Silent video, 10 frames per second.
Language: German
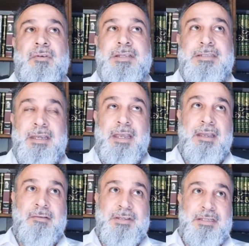was,
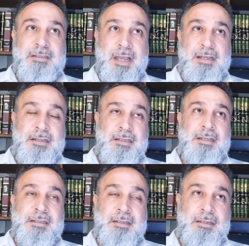äh, was ihn daran
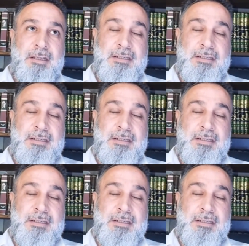hindert, hier